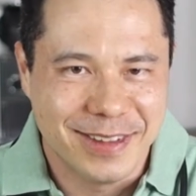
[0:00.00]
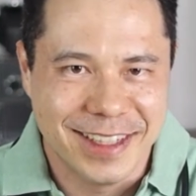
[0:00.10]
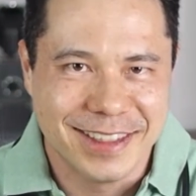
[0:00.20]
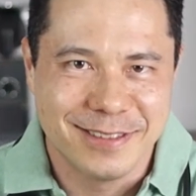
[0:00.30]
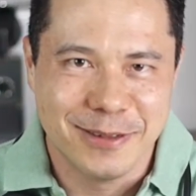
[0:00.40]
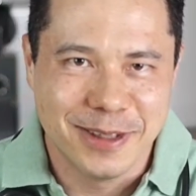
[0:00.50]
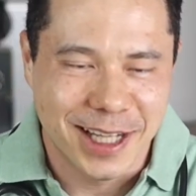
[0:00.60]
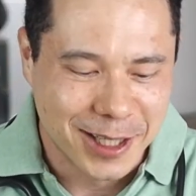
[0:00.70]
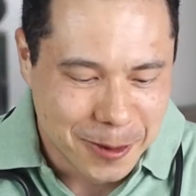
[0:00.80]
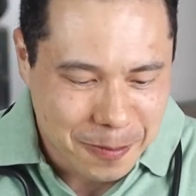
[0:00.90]
Mas vamos
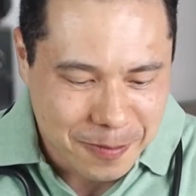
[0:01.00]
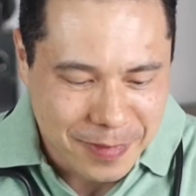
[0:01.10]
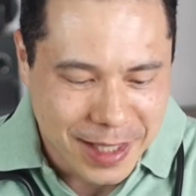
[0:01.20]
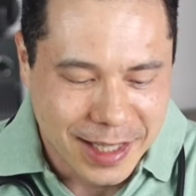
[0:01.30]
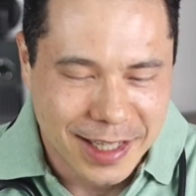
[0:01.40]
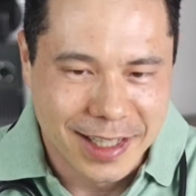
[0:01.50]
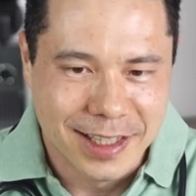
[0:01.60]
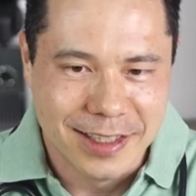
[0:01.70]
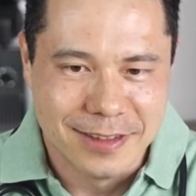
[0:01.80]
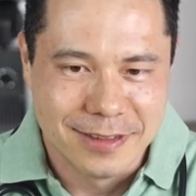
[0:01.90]
lá.
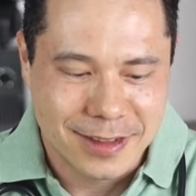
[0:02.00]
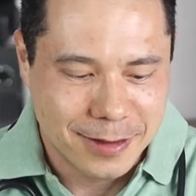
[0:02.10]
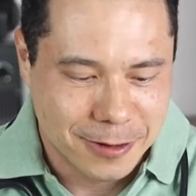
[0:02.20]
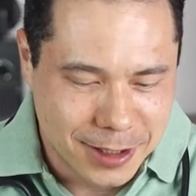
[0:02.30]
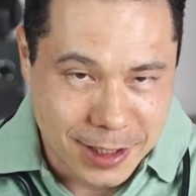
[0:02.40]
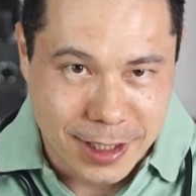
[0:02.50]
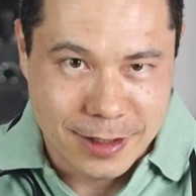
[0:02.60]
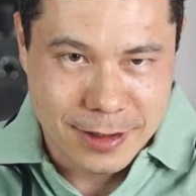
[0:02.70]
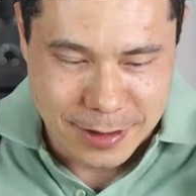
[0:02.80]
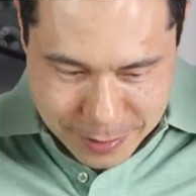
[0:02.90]
Uh, eu vou
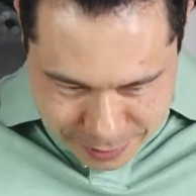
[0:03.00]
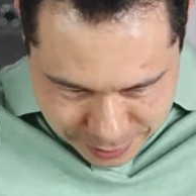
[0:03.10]
tirar, né?